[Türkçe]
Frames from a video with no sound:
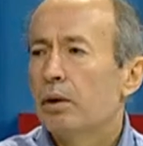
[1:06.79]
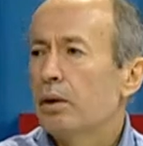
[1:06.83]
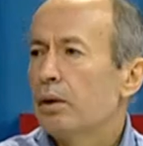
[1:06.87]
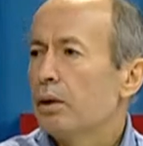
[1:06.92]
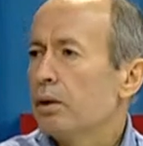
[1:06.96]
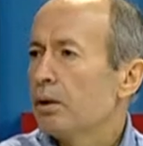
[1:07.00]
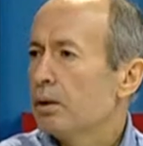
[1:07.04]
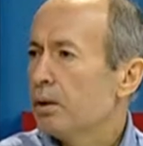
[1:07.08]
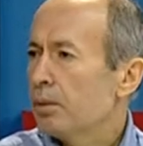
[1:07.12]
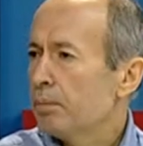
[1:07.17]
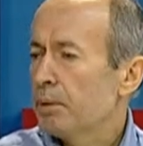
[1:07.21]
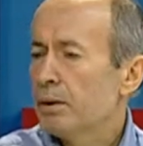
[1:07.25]
e,
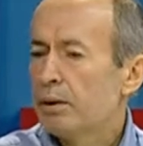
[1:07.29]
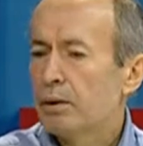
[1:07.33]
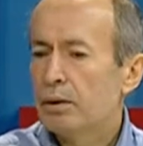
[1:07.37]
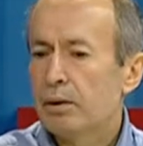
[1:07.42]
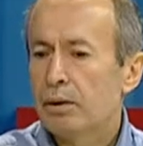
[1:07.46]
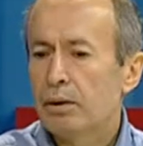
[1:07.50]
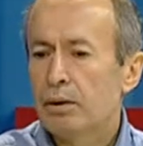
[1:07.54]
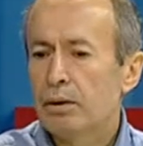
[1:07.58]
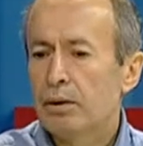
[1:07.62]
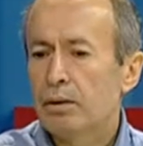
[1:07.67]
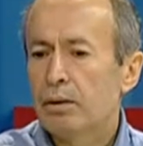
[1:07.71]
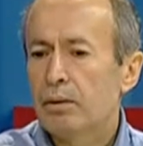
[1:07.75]
gibi
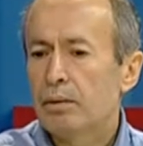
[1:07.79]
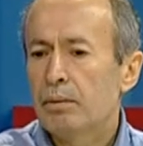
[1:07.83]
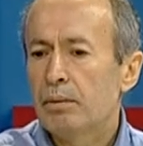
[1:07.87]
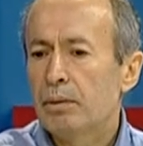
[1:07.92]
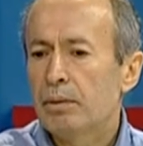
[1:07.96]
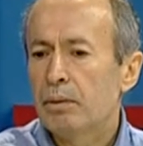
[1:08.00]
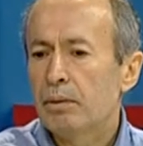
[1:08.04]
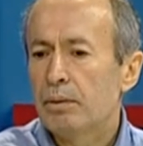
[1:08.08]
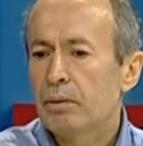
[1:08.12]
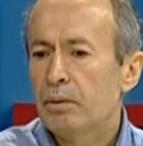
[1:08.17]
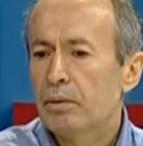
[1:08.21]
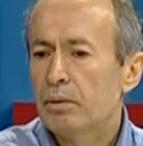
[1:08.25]
e,
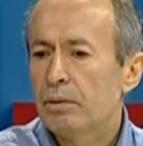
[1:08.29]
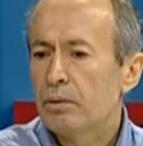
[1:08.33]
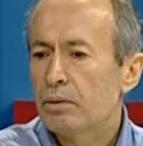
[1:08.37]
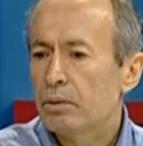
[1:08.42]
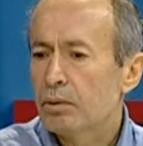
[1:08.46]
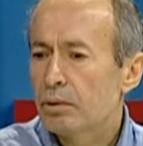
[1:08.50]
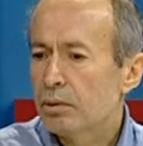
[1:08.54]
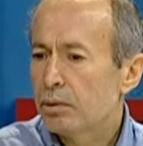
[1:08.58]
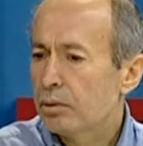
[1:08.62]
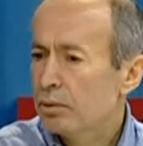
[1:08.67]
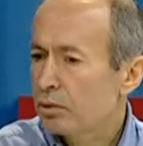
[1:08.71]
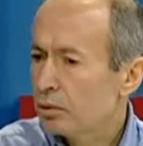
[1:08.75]

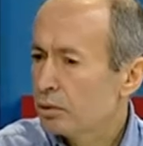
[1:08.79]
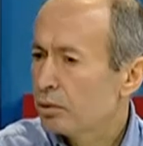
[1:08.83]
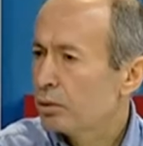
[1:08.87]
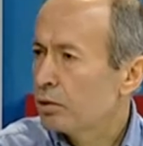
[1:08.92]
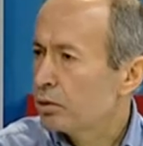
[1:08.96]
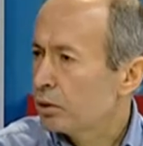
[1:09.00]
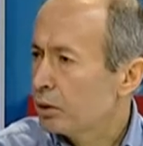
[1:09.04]
takiplerini de